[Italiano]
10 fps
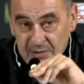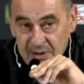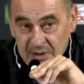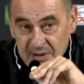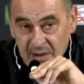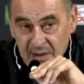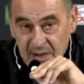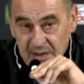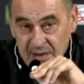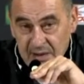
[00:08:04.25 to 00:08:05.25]
squadre
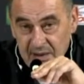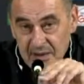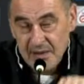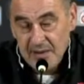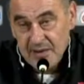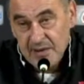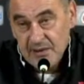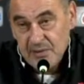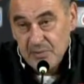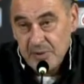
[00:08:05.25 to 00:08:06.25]

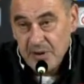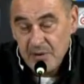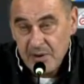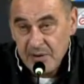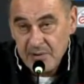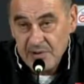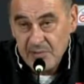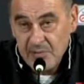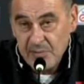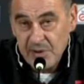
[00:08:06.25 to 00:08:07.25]
sia superiore in
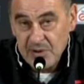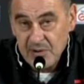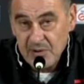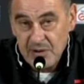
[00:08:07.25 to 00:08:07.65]
questo momento,